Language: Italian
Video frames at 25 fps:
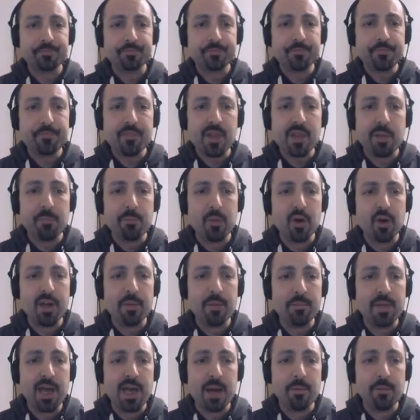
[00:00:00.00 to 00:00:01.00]
Poi
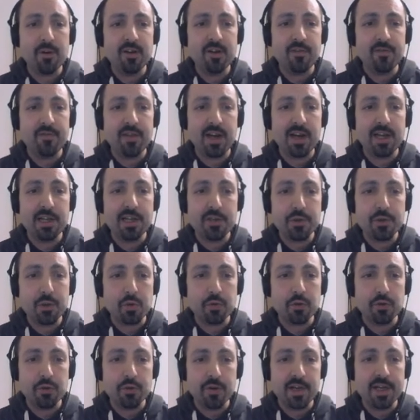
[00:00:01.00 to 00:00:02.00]
abbiamo il file
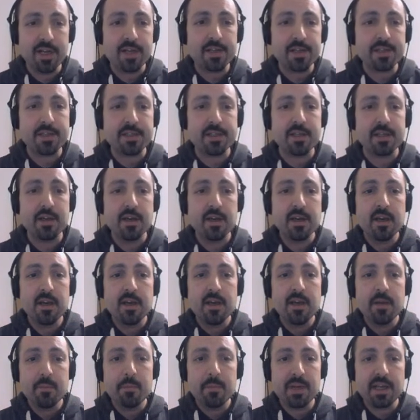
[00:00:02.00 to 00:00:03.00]
sudoers,
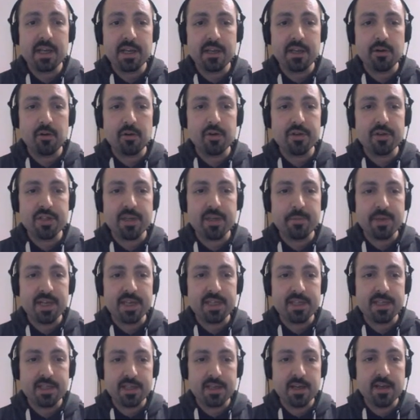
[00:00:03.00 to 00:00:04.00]
per chi non lo
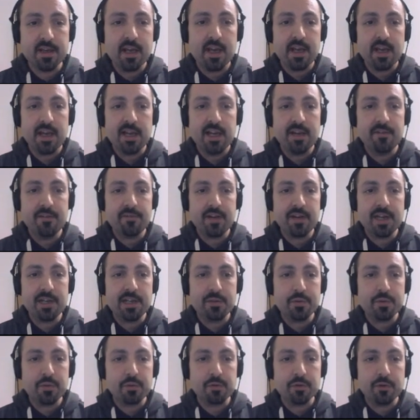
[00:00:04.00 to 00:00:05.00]
sapesse il file
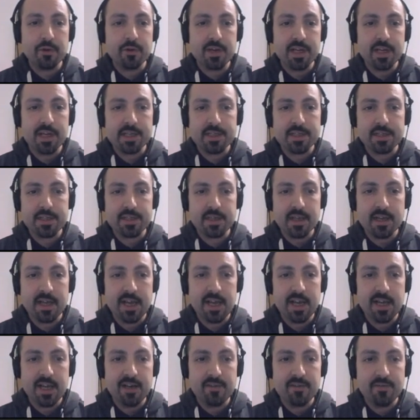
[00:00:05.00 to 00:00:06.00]
sudoers è
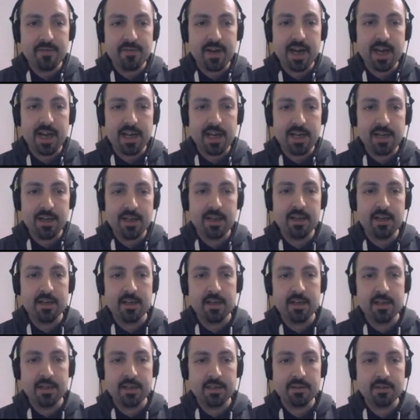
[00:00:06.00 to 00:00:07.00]
il file
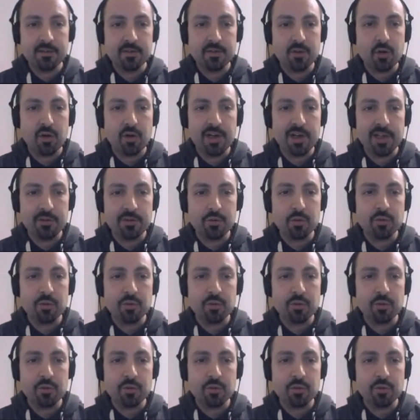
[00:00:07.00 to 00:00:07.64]
eh, con tutte le